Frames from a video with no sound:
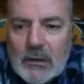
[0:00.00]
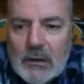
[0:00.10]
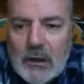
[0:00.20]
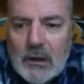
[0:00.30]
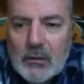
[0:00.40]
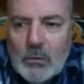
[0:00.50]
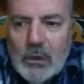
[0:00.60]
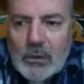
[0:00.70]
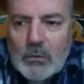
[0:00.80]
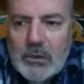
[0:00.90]

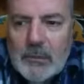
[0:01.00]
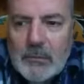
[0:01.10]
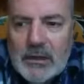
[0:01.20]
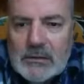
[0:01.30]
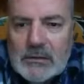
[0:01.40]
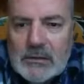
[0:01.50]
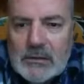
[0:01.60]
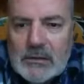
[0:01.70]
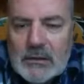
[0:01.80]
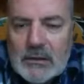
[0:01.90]
Alguna ulti más
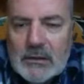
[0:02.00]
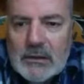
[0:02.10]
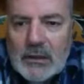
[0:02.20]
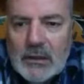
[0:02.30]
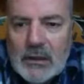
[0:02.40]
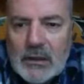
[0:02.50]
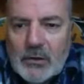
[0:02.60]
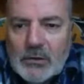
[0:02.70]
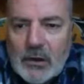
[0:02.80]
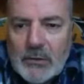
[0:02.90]
de
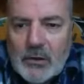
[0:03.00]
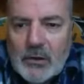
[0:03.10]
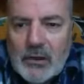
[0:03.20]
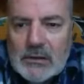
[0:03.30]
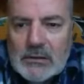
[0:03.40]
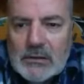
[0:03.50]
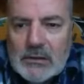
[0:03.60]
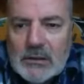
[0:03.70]
los aviones.